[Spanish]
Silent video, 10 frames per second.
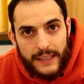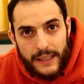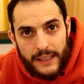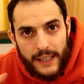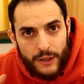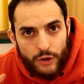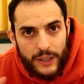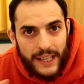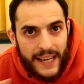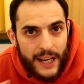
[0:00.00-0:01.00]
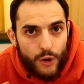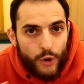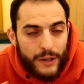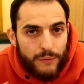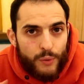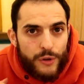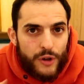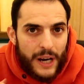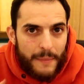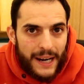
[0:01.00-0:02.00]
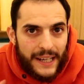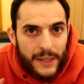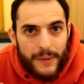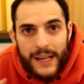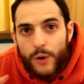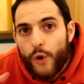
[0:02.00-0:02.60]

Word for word: Está indicándote que hay algo que funciona mal a nivel